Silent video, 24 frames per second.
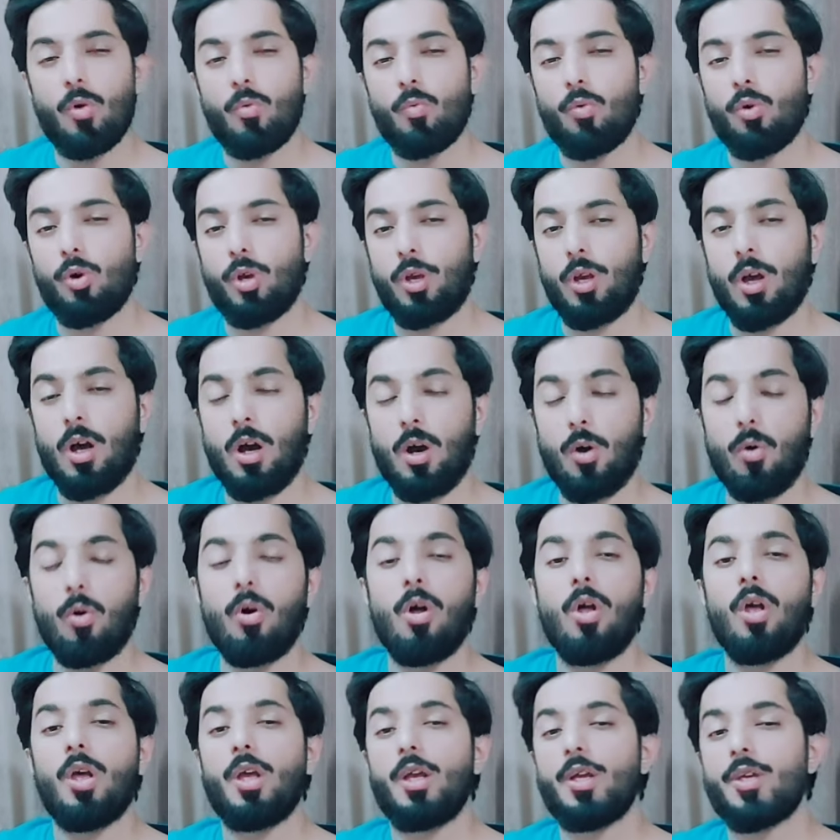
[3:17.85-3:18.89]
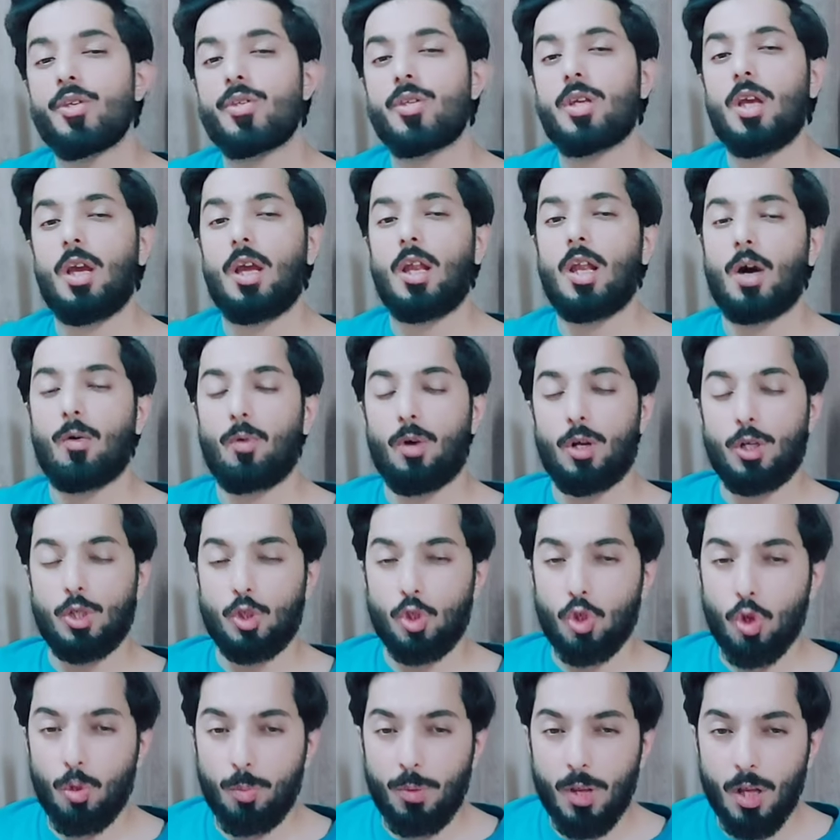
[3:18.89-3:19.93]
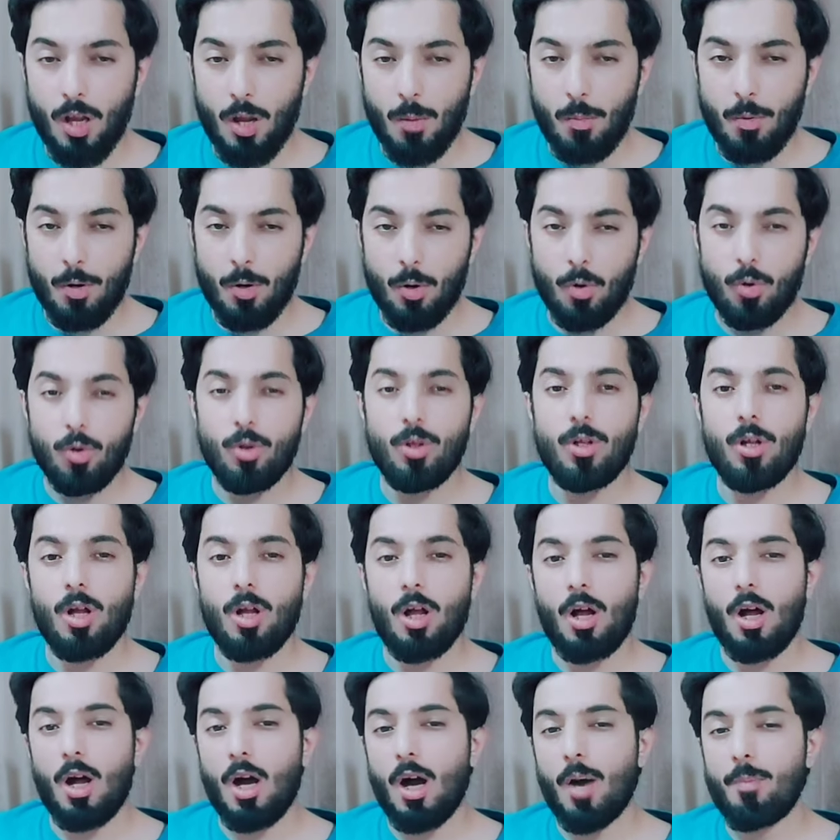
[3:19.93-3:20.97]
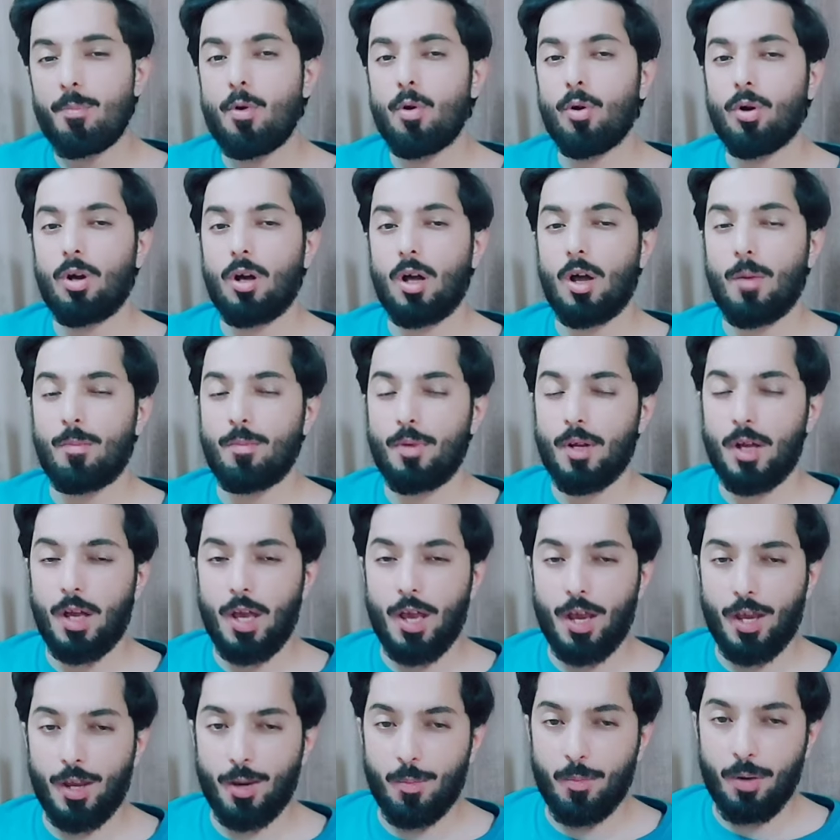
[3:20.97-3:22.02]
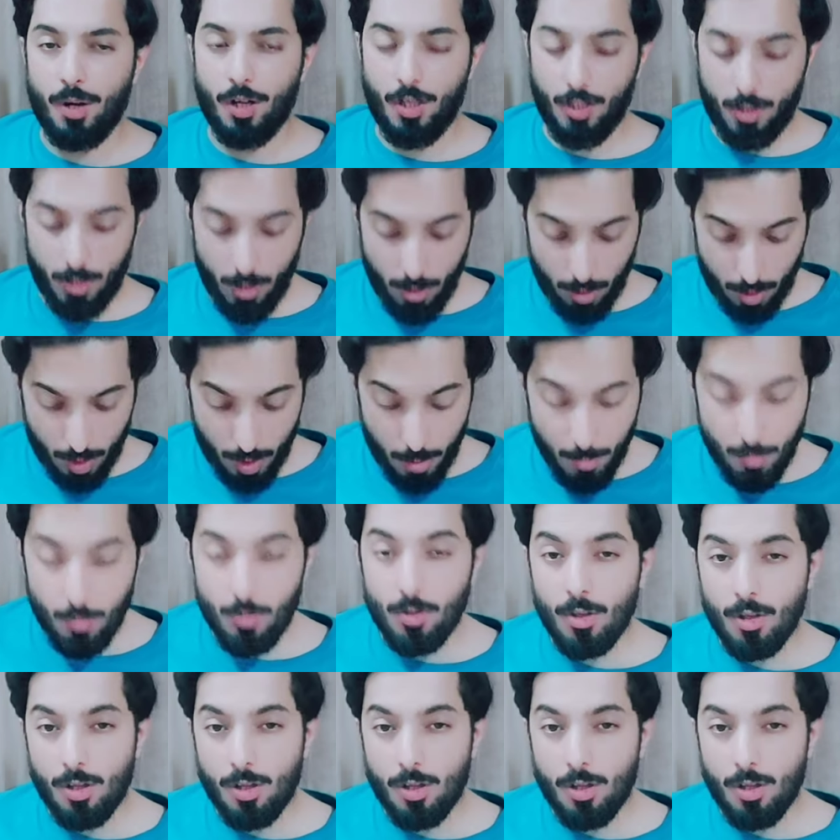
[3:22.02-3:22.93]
वो क्या हो इसके अलावा जो भी यहाँ पर हो आप लोग अपना एग्रीमेंट की तरतीब